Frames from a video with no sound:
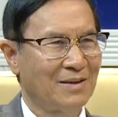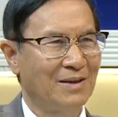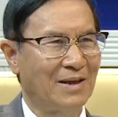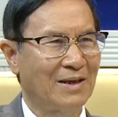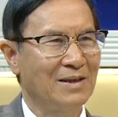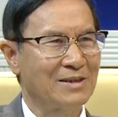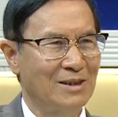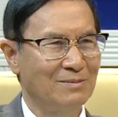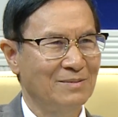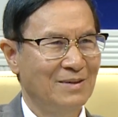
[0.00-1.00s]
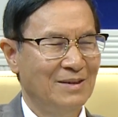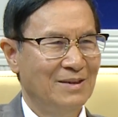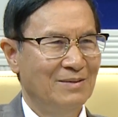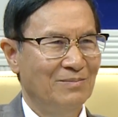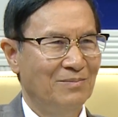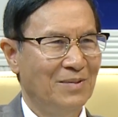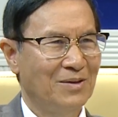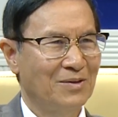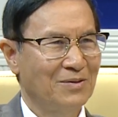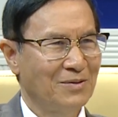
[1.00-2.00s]
cần ăn để sống mấy
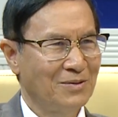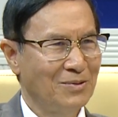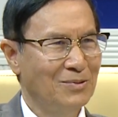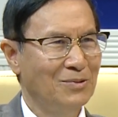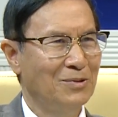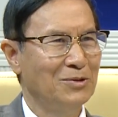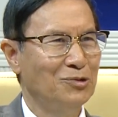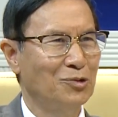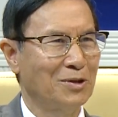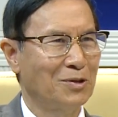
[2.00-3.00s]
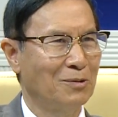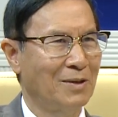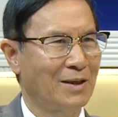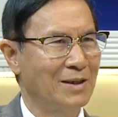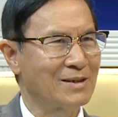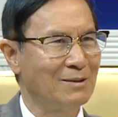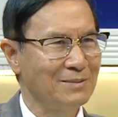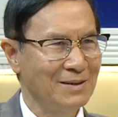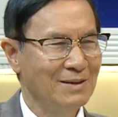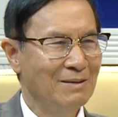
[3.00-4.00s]
con thú Chú, chuột nó cũng ăn để sống
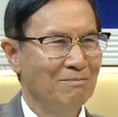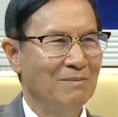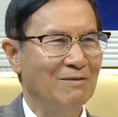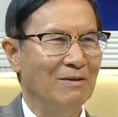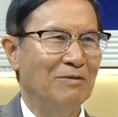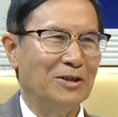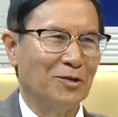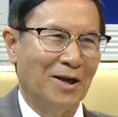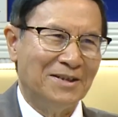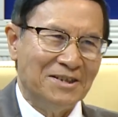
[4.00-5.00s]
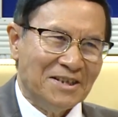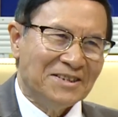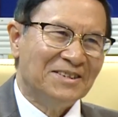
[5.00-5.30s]
chứ bởi vậy phải cho nó ăn trước